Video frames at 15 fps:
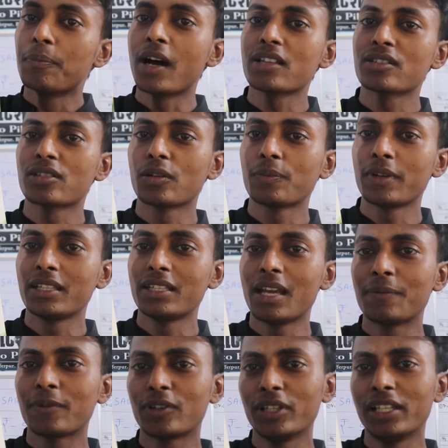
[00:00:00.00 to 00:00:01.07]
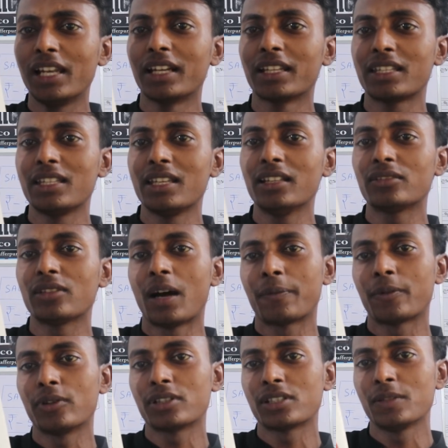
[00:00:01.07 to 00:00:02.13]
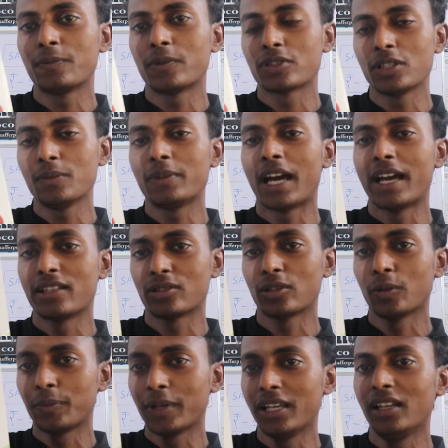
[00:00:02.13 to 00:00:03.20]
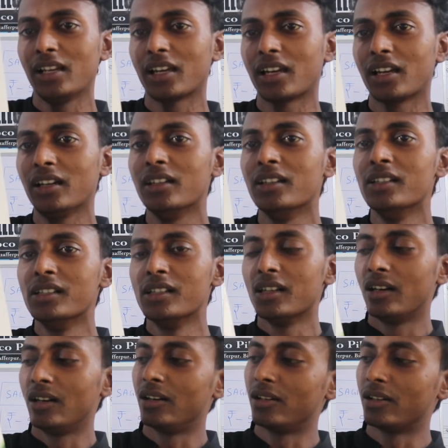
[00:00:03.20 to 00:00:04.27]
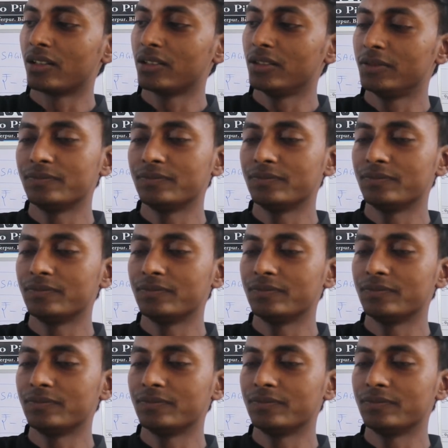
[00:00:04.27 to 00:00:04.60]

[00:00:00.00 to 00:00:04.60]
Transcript: पाँच सौ रुपये यदि आप कोई लड़की हैं तो आपको सिर्फ और सिर्फ ढाई सौ रुपये ही लगेगा और